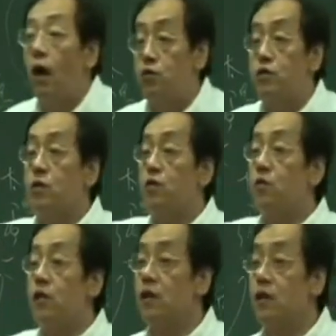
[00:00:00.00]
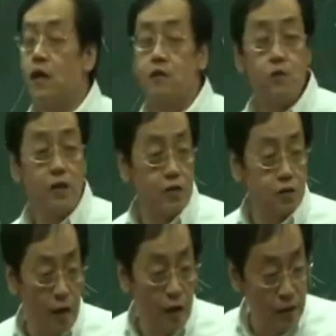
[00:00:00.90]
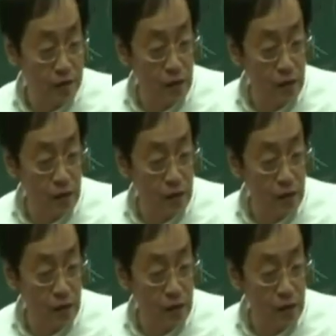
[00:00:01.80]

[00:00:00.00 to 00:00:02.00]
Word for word: 好，去年冬天你还是问他小孩，